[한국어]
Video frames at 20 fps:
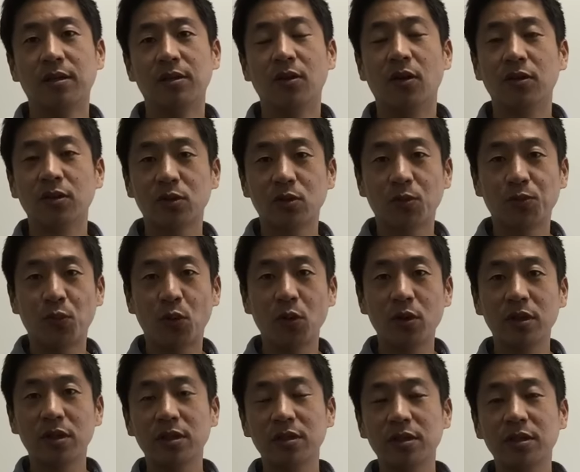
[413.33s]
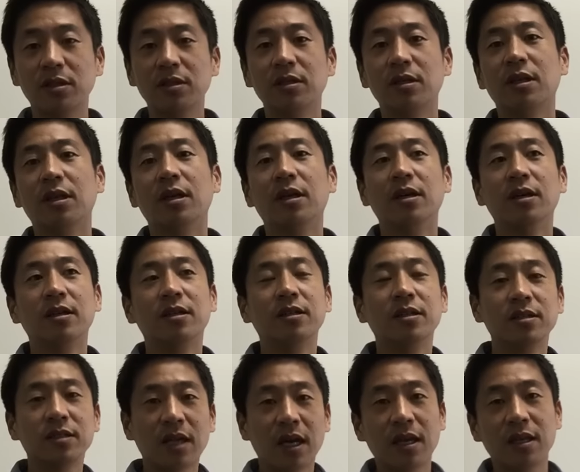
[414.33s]
여기서 또 포인트는 그
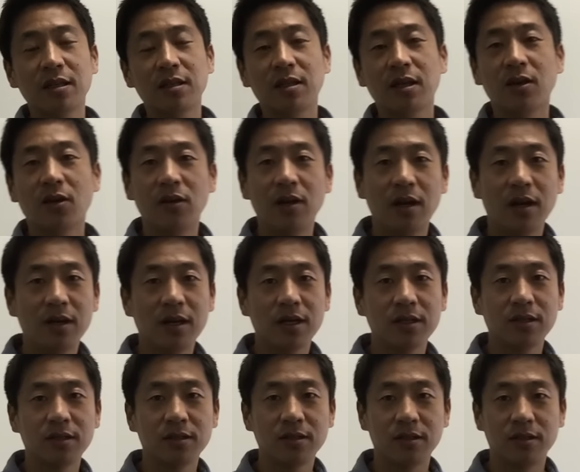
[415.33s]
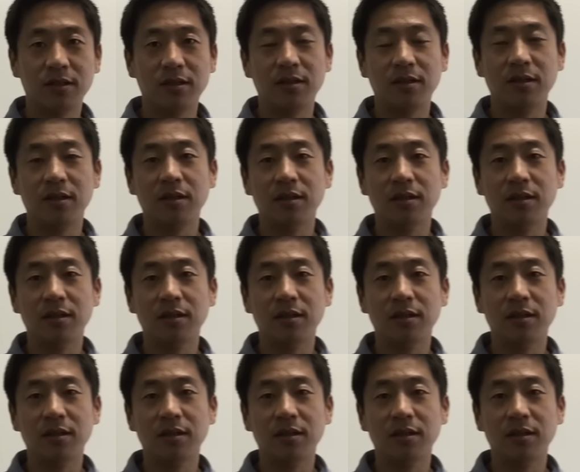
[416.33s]
사이트에 연락을 하셔서